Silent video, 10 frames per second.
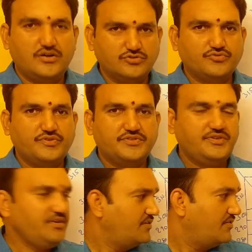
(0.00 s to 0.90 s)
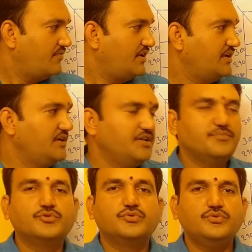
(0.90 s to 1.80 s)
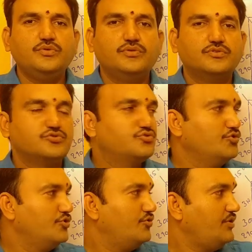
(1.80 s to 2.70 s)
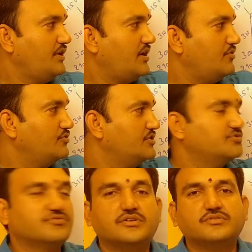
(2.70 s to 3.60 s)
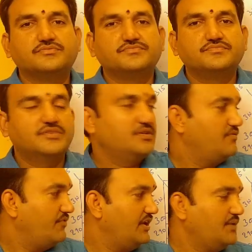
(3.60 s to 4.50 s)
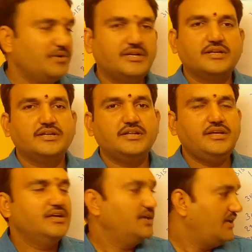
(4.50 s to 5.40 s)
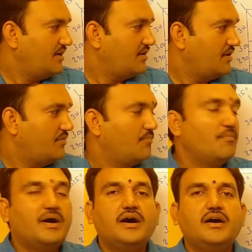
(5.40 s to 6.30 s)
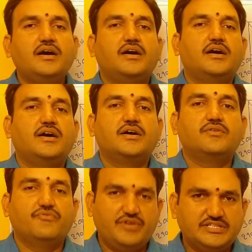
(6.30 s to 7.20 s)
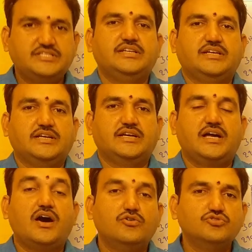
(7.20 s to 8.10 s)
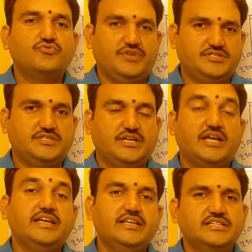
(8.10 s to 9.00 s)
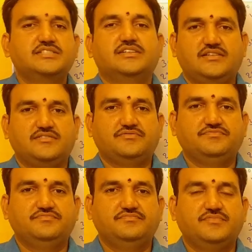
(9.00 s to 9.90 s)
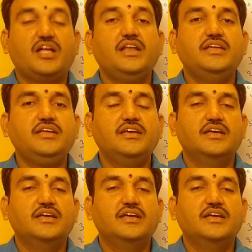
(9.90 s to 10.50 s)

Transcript: హౌస్ ఫేసింగ్ వాళ్ళ ఇంటి ముందు సూర్యుడు ఇక్కడ ఉదయిస్తున్నాడు వీళ్ళు ఏమంటారంటే మా ఫేసింగ్ హౌస్ ఫేసింగ్ ఈస్ట్ అంటారు కానీ